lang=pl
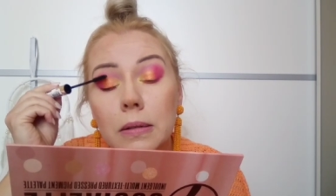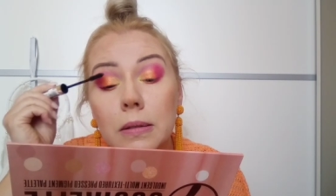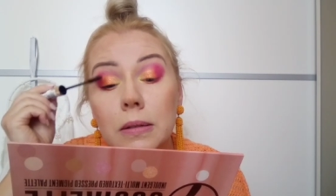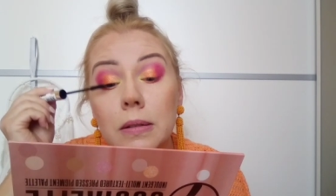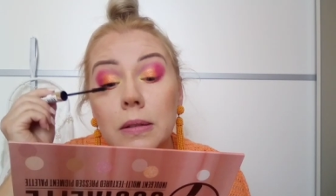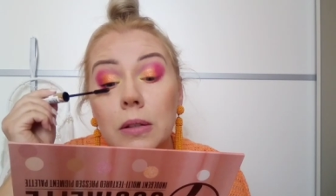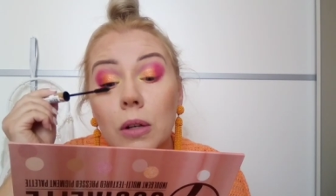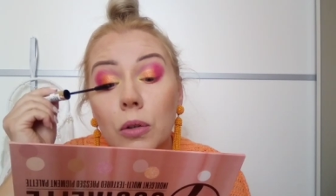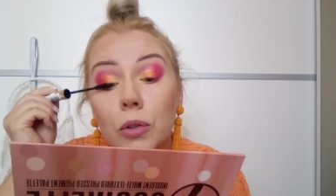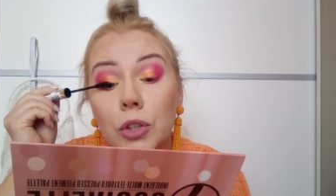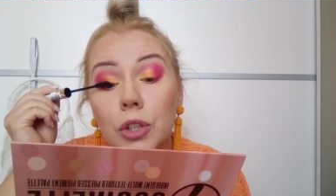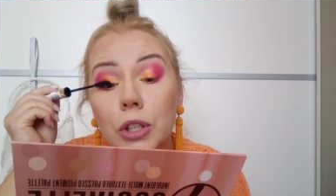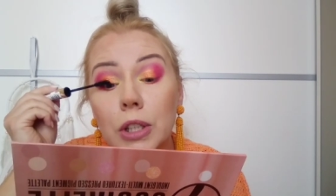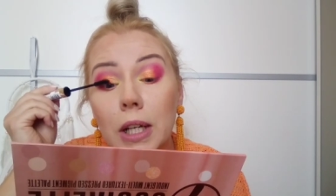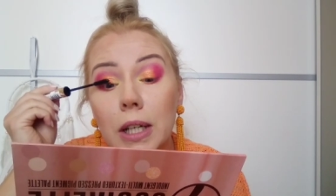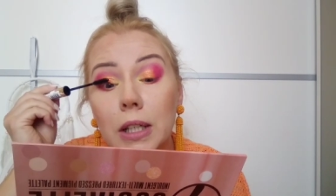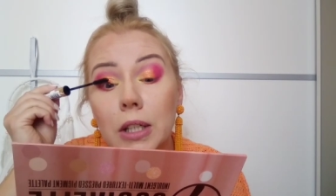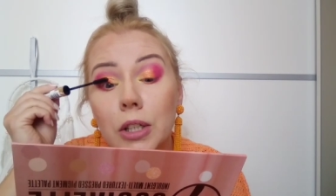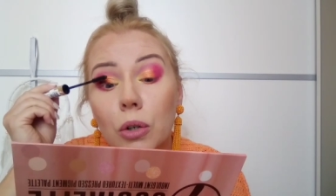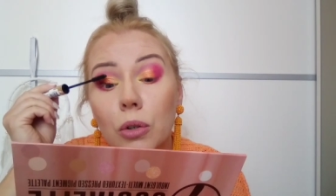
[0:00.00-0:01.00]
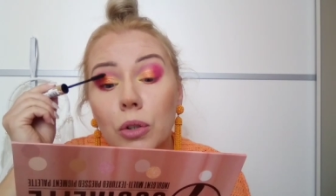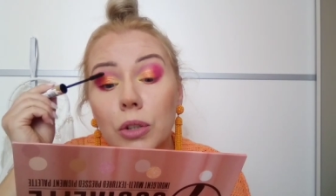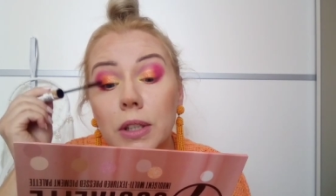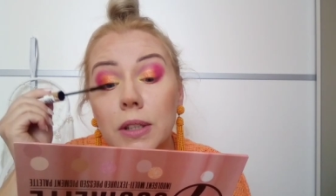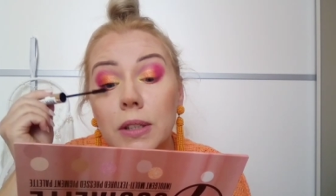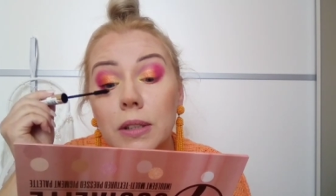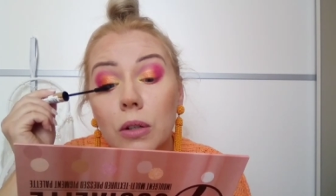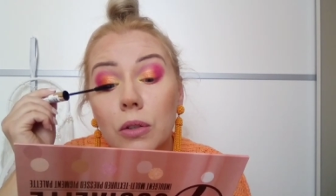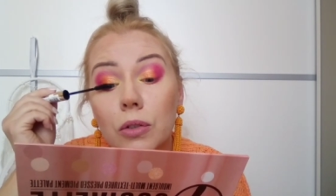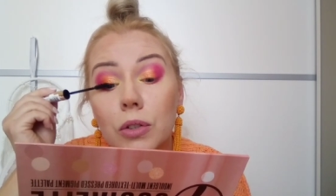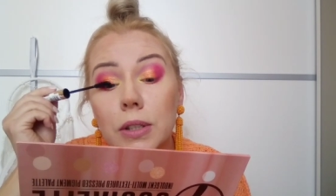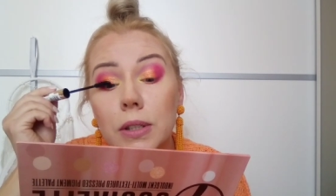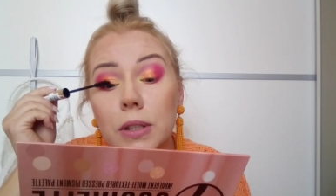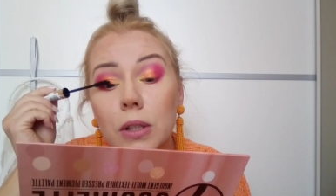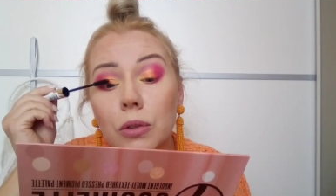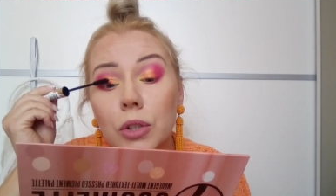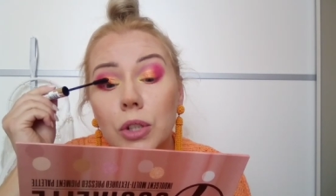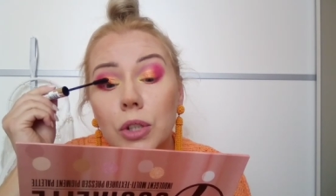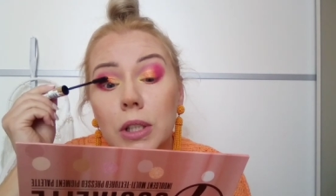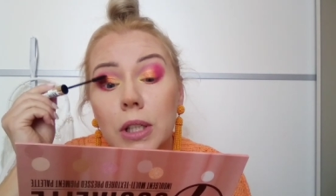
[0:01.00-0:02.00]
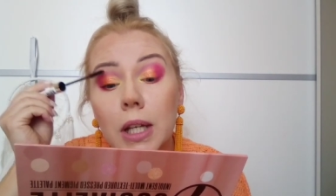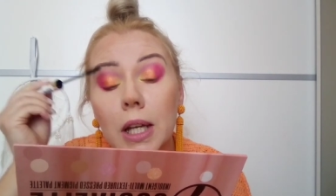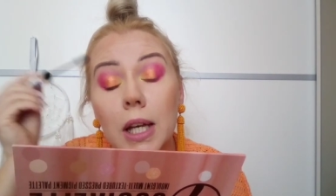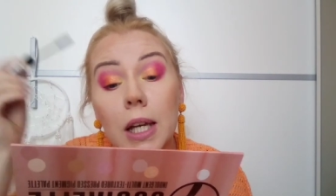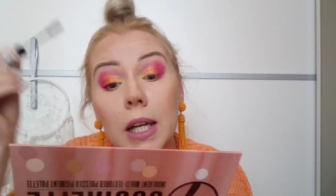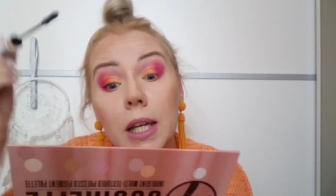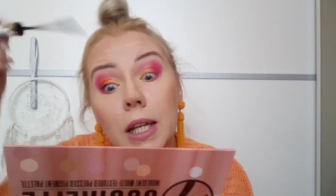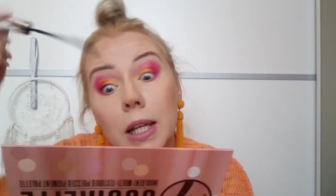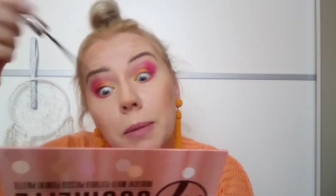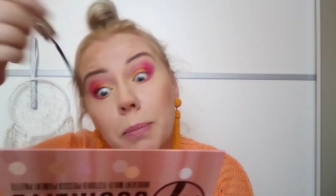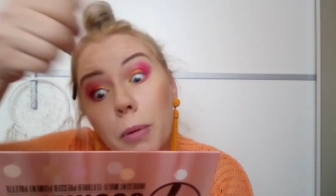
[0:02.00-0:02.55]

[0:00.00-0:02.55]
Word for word: coś, jakieś ognisko czy coś i